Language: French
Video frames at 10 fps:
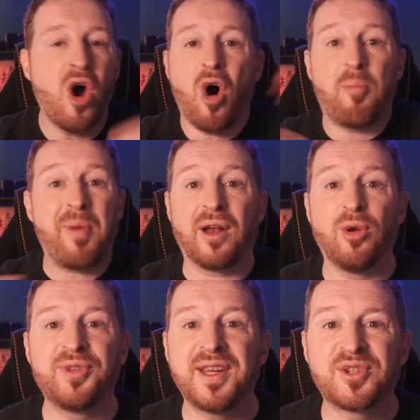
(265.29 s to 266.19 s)
en
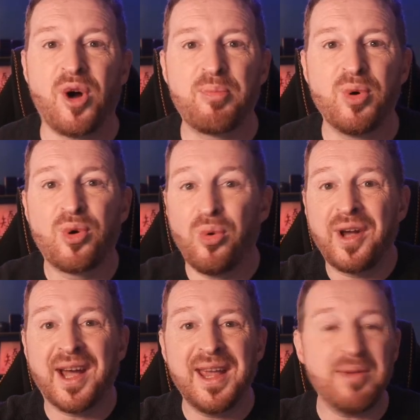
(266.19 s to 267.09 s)
parlant d'exemples
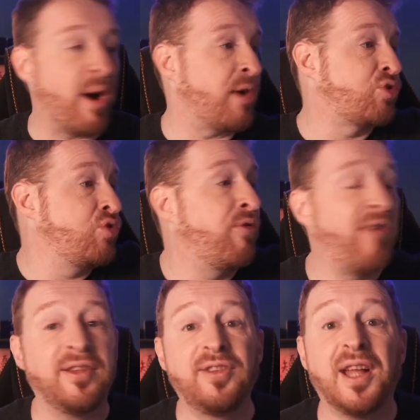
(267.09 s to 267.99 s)
concrets. Bah, je suis
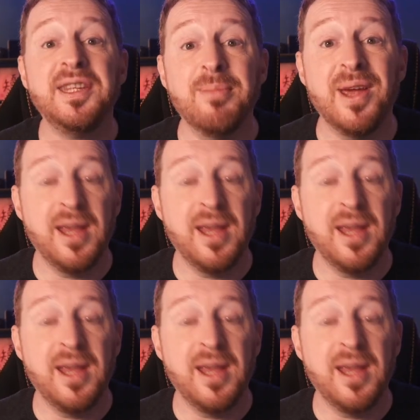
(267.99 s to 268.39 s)
fan d'animé.